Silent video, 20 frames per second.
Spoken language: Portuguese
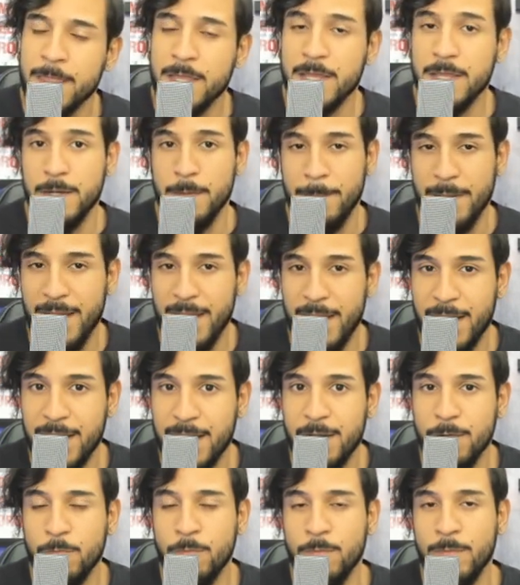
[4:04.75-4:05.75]

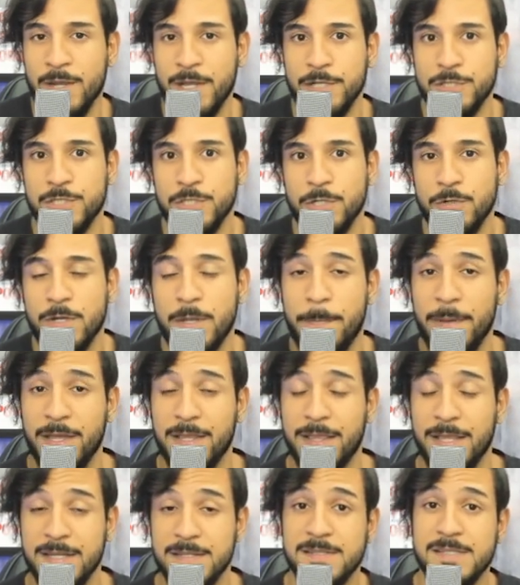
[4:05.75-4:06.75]
Crimeia, uma região que
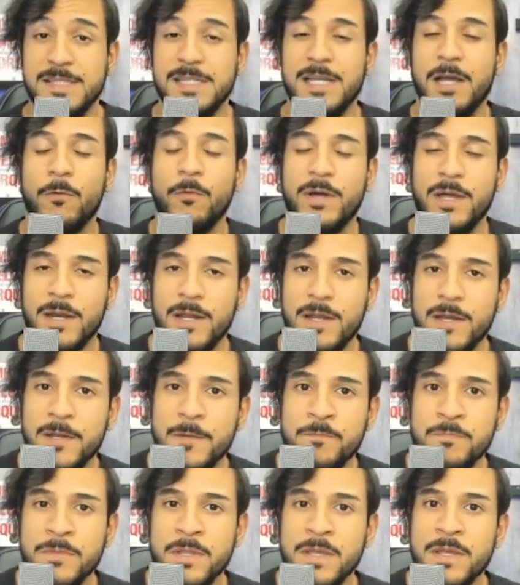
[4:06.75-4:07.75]
pertencia à Ucrânia,
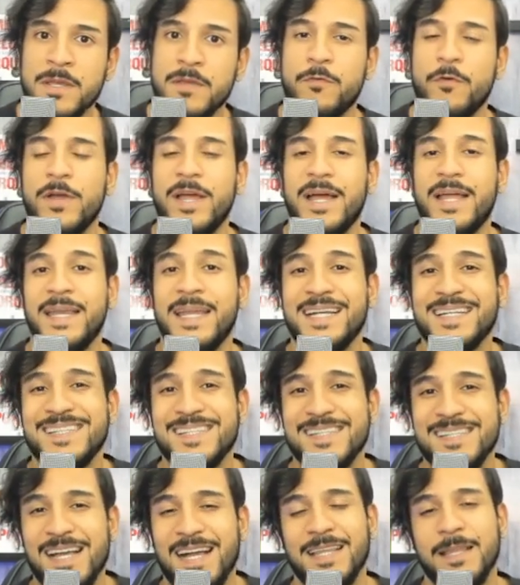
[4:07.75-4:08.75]
que foi
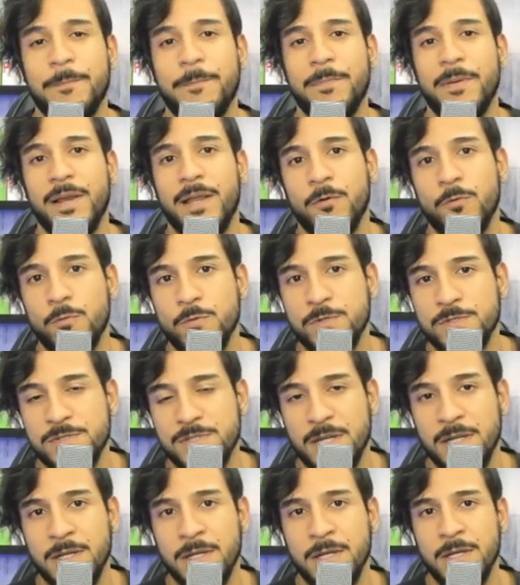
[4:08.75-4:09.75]
anexada pela
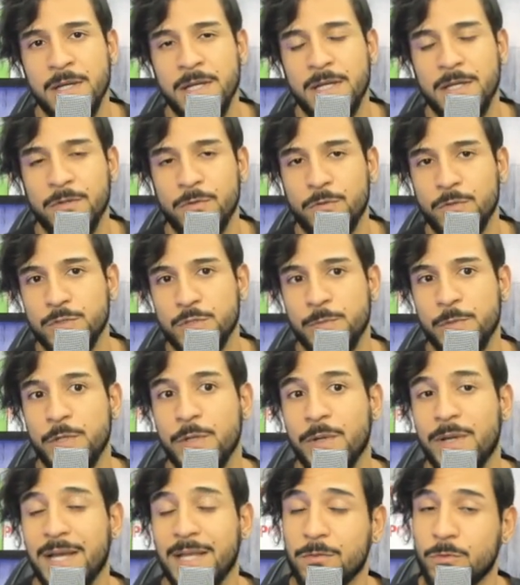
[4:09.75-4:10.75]
Rússia em
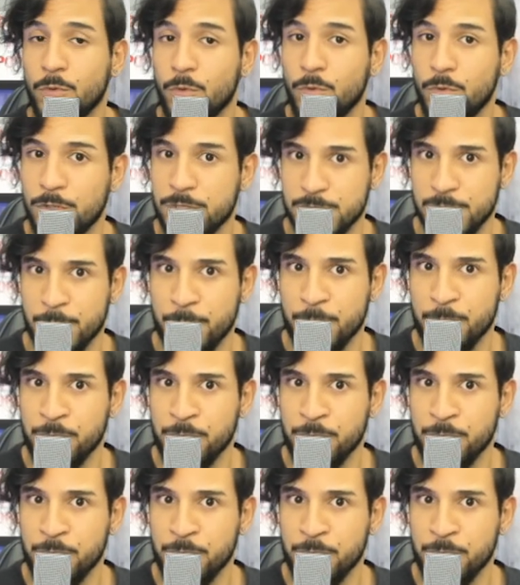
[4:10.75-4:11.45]
2014.